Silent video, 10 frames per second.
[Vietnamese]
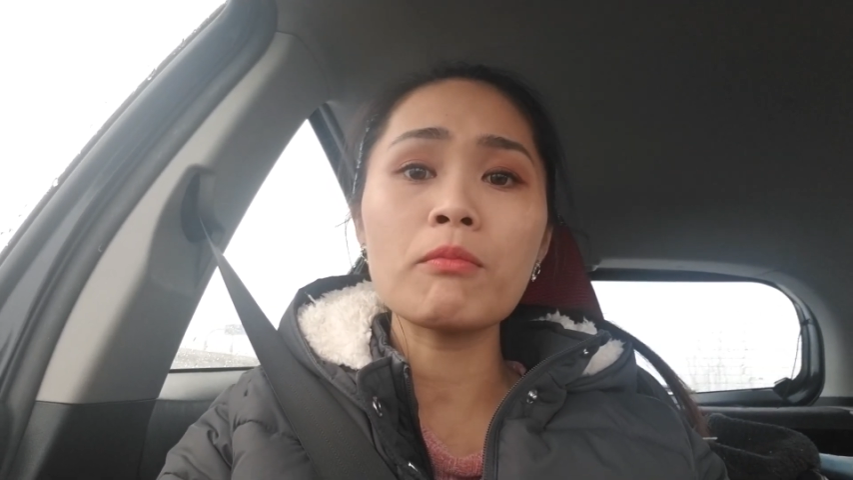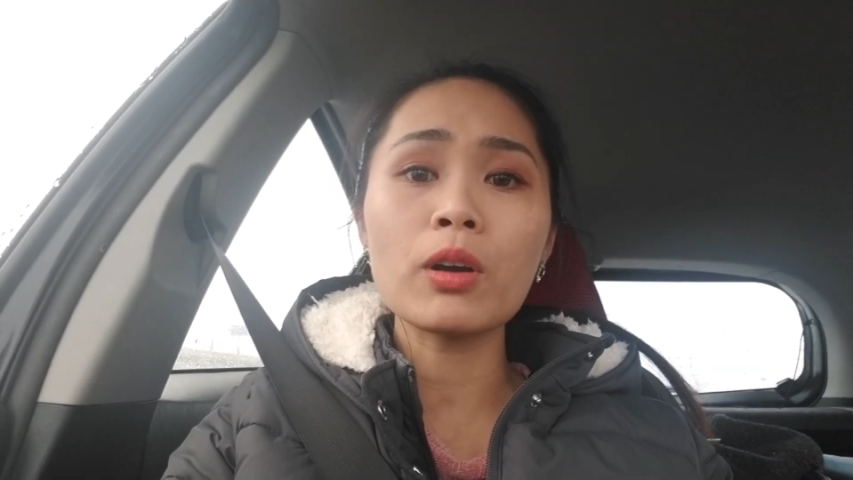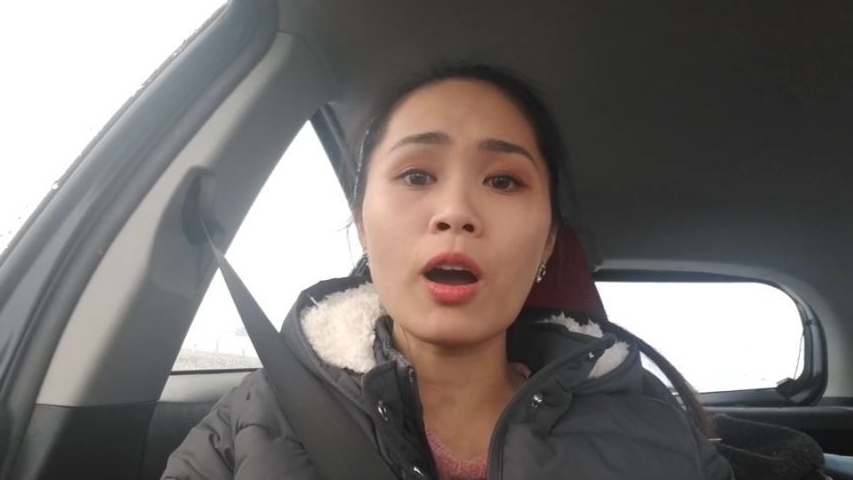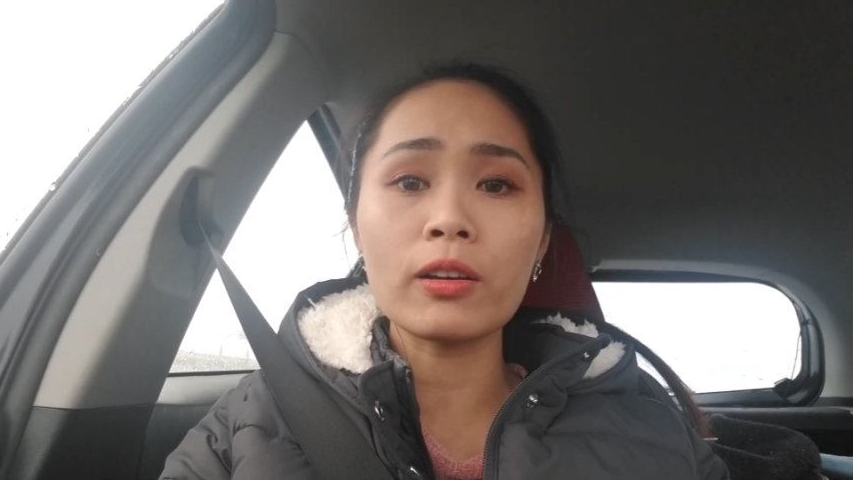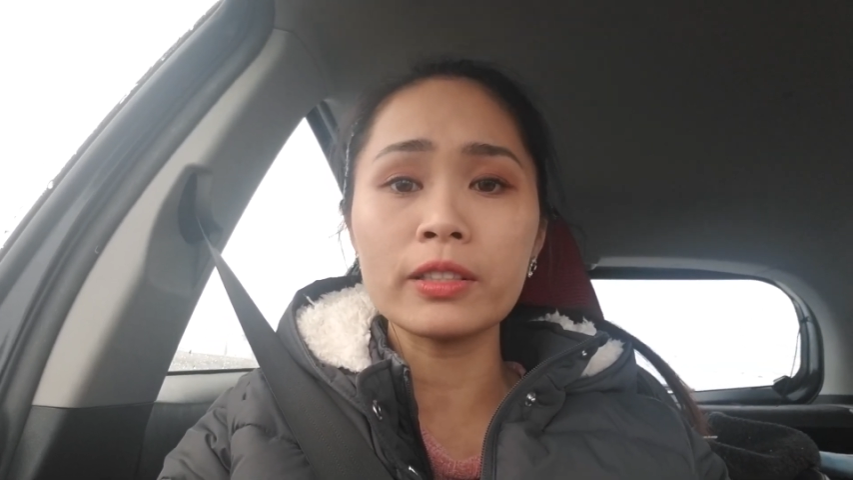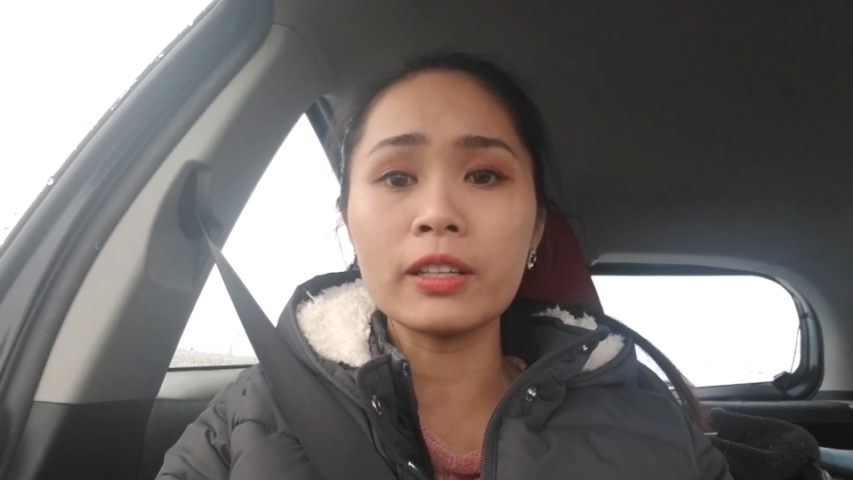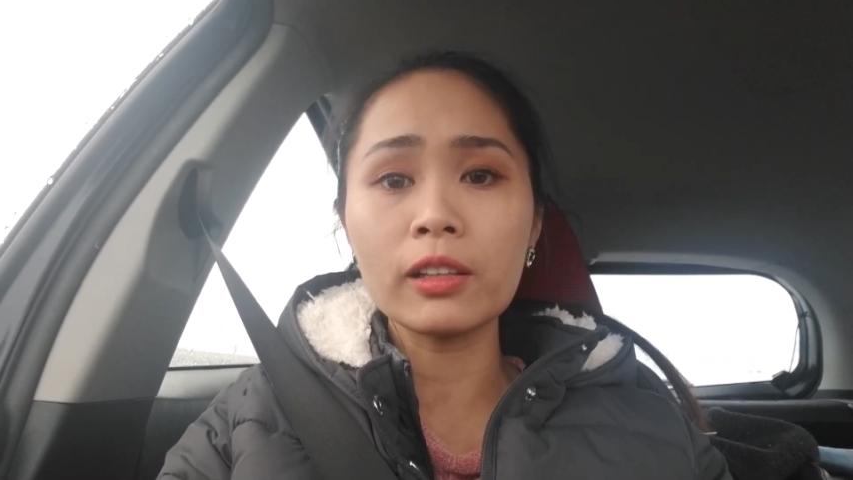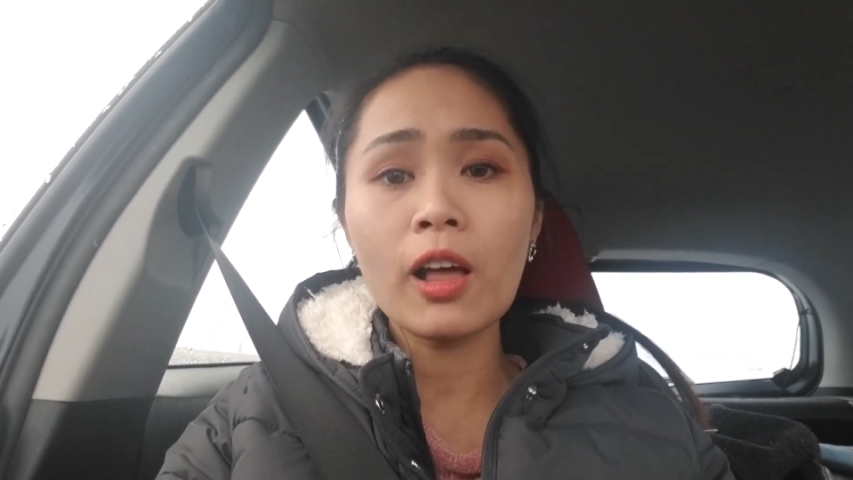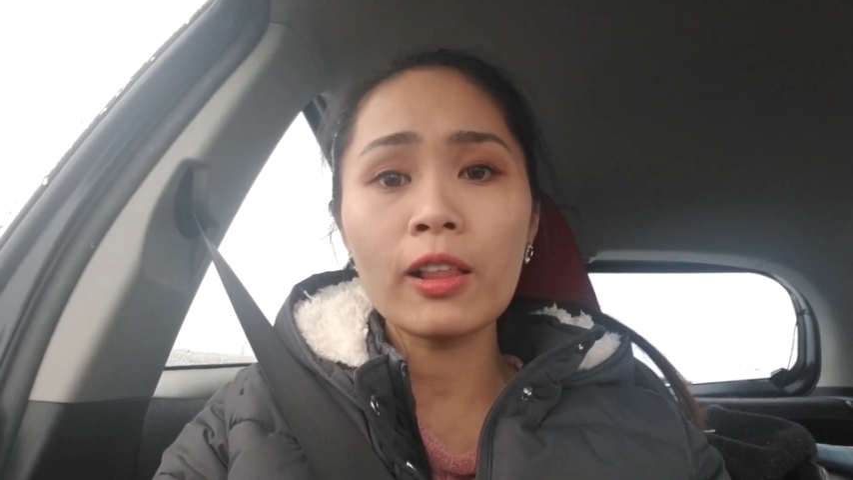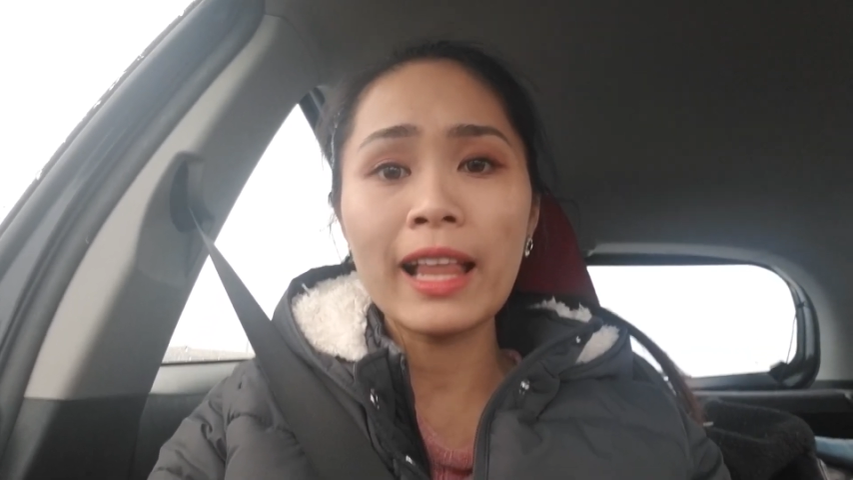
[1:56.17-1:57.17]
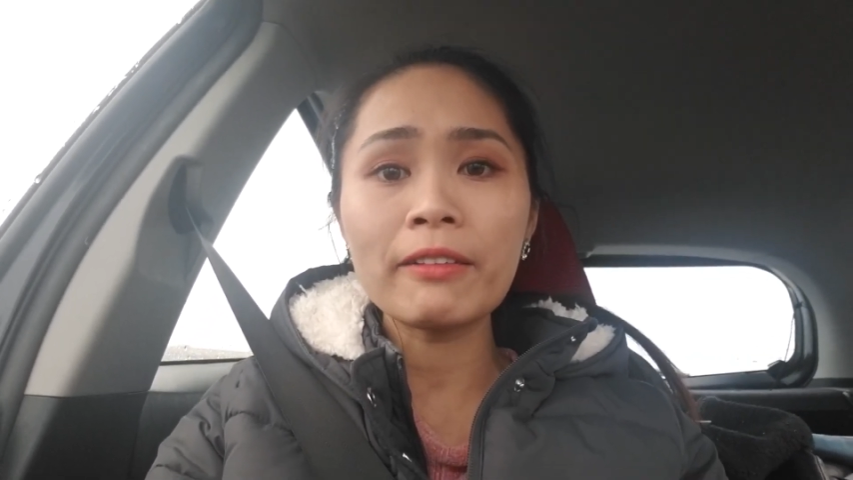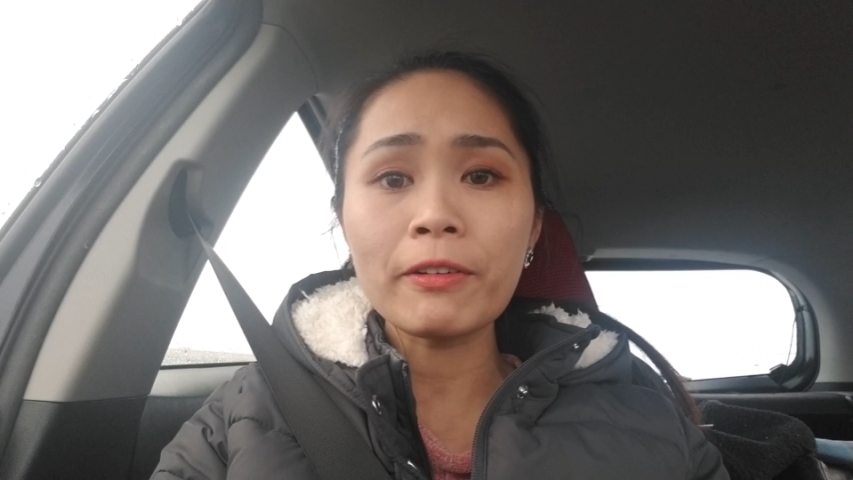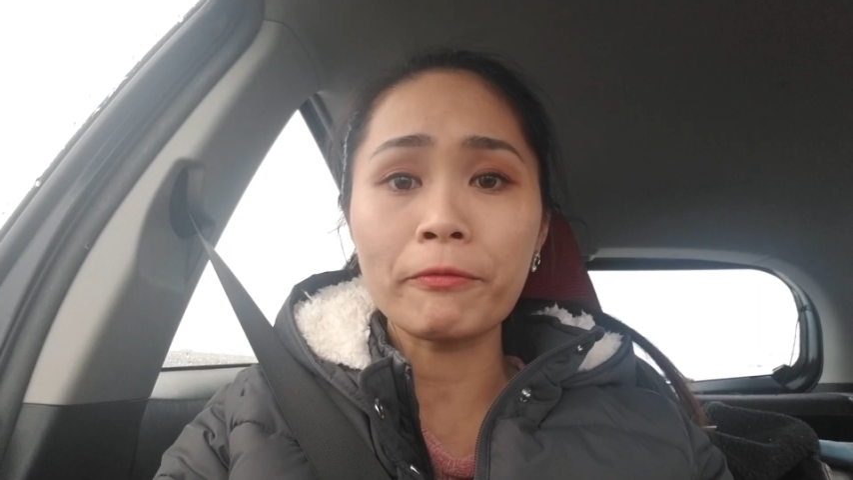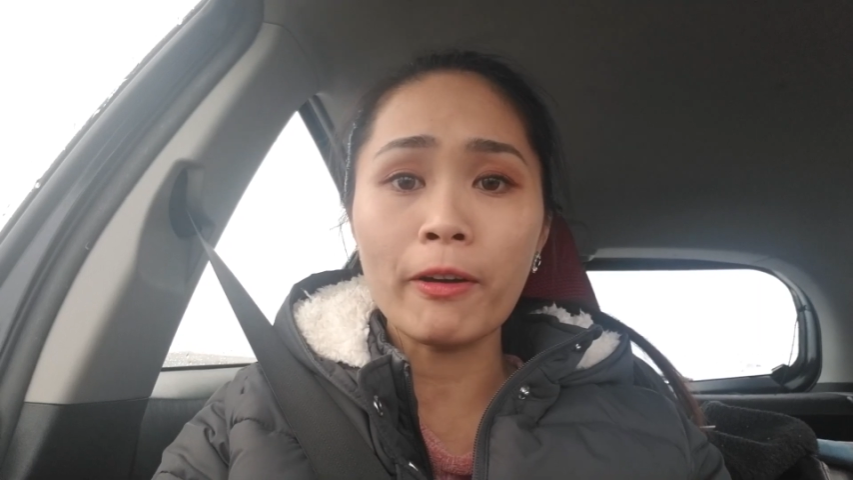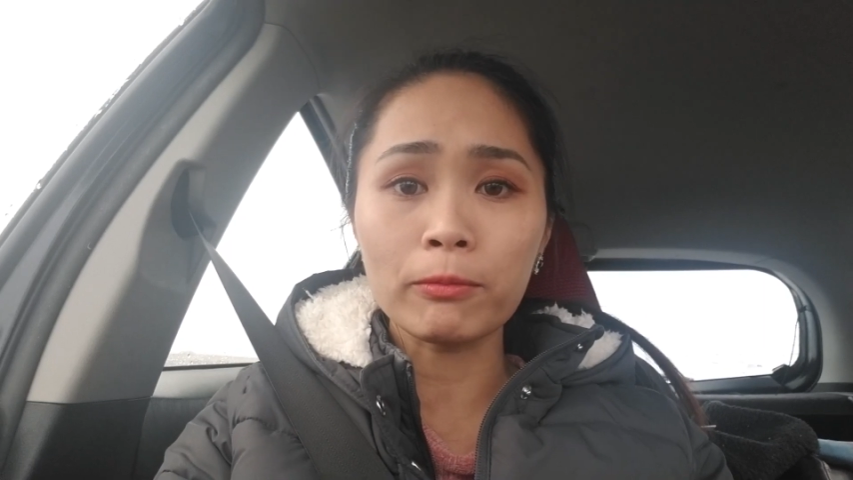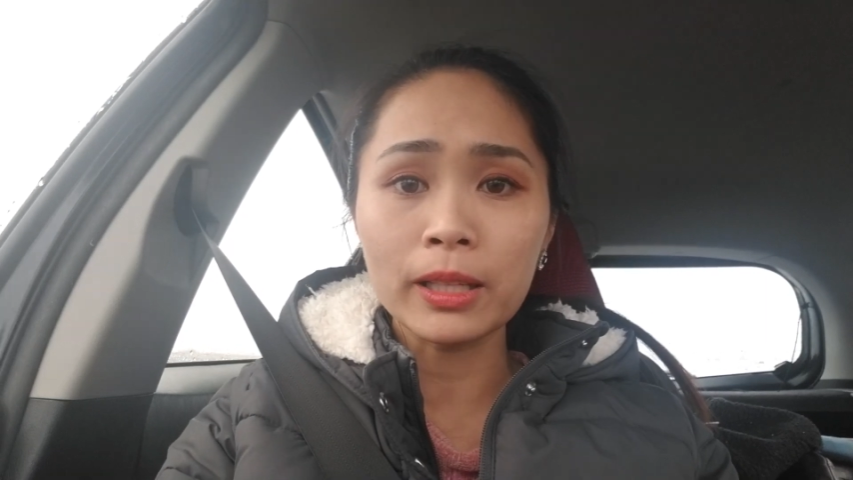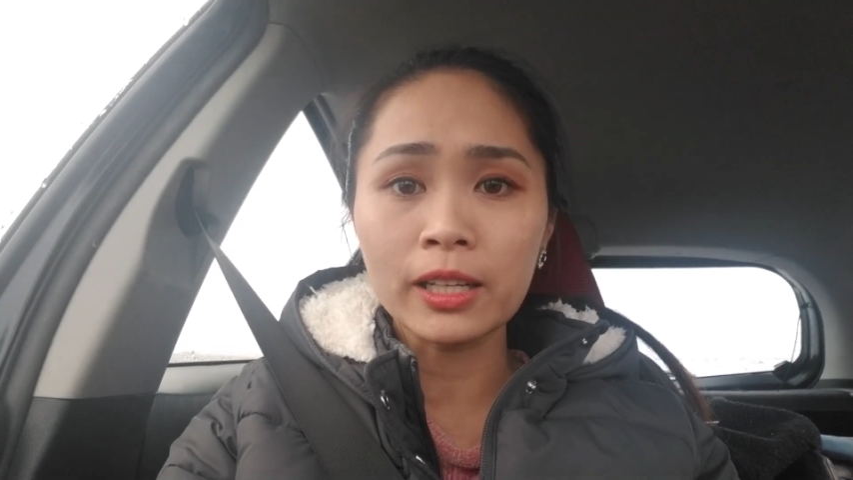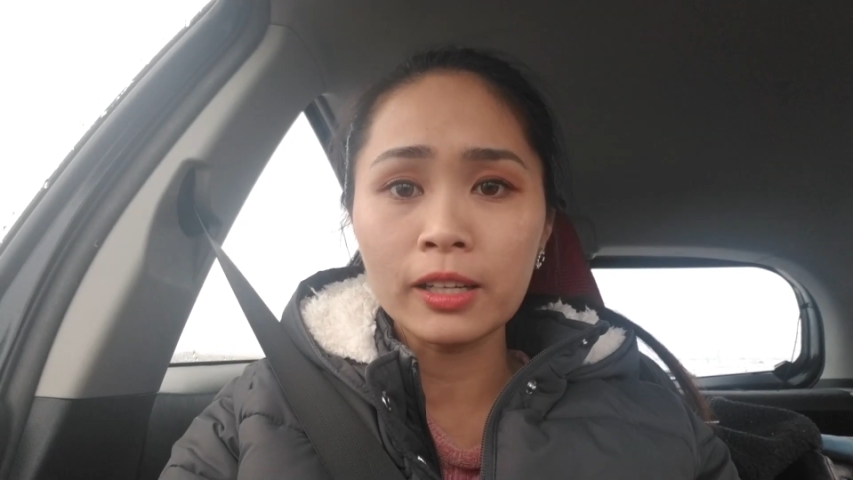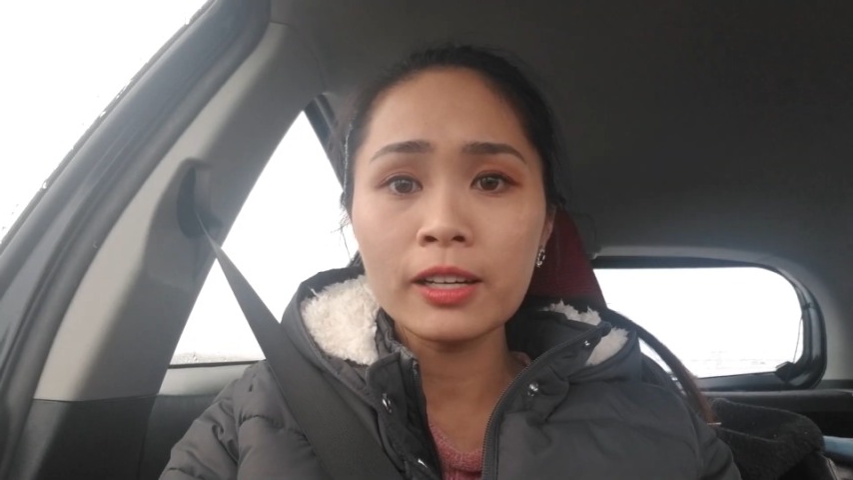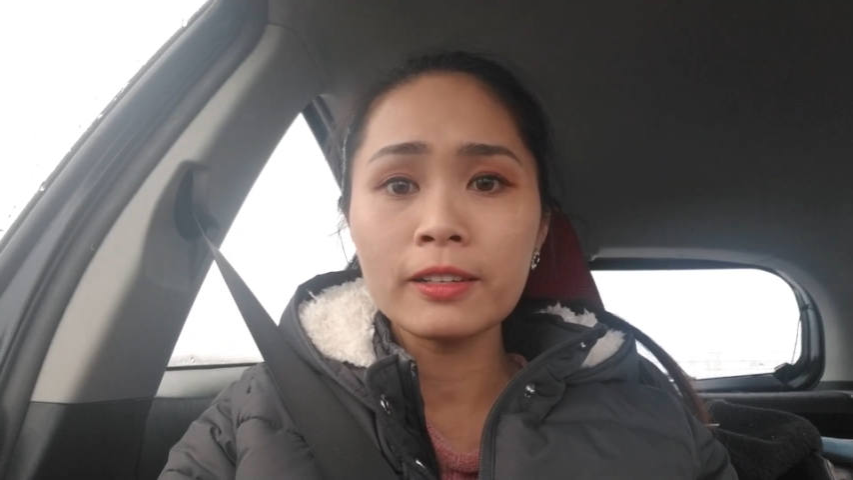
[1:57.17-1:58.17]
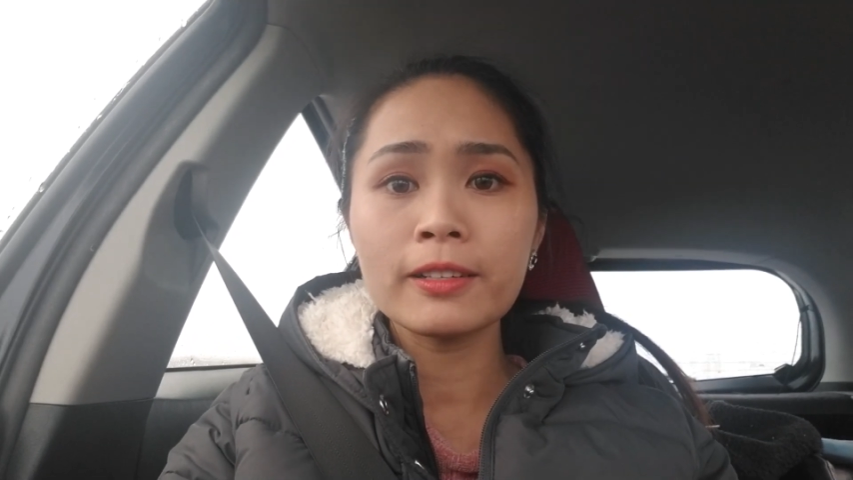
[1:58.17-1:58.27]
không còn những lo lắng phập phồng nữa